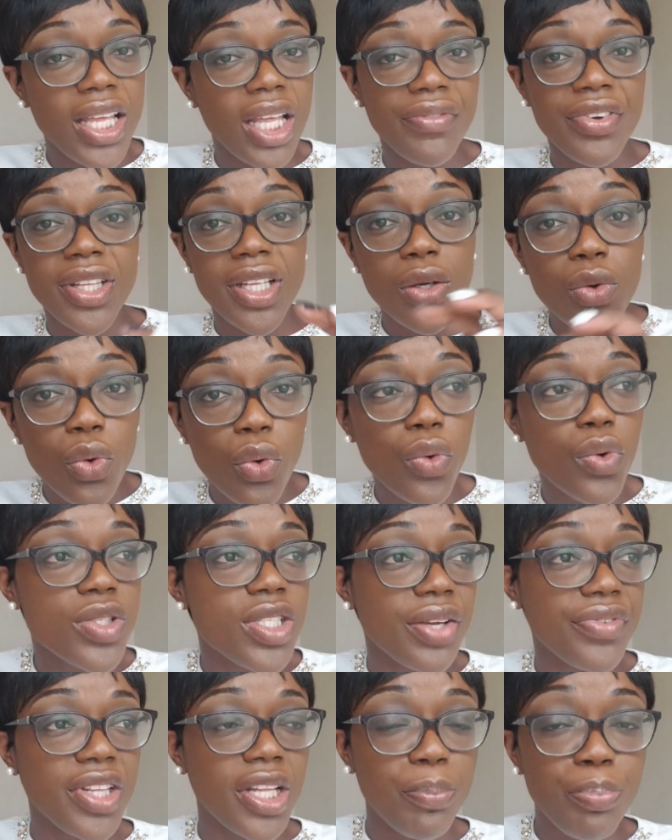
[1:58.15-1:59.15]
Il y avait des grosses,
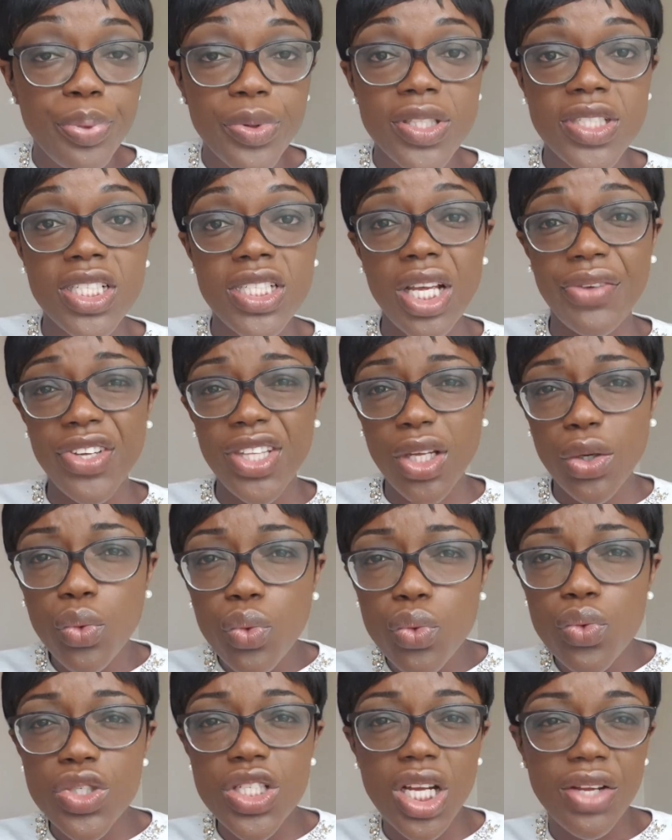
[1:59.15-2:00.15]
il y avait des petites, il y avait des rouges,